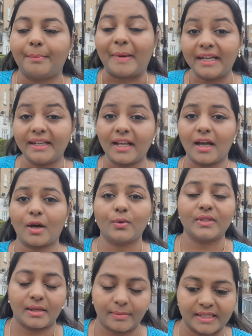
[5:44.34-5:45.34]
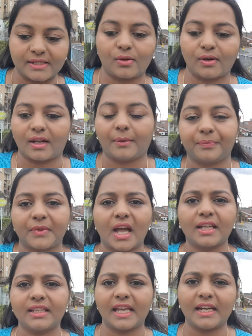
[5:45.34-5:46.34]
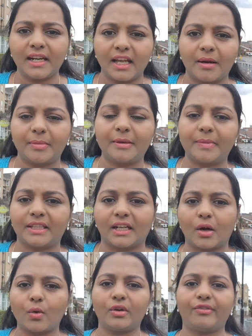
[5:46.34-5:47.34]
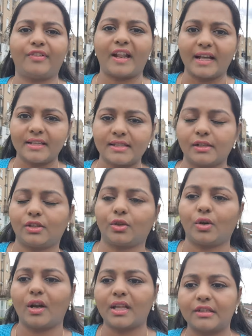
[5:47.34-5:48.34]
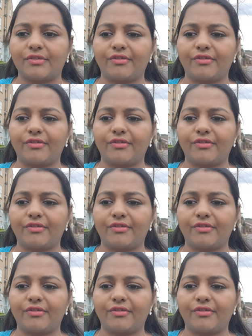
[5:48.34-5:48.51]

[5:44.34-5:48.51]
பென்ட் ஹவுஸ் அப்படின்னு சொல்கிறாங்க அது என்ன அப்படின்னு பார்த்தீங்கன்னா ஒரு ஃப்ளாட்ஸ் எடுத்துக்கிட்டோன்னா அந்த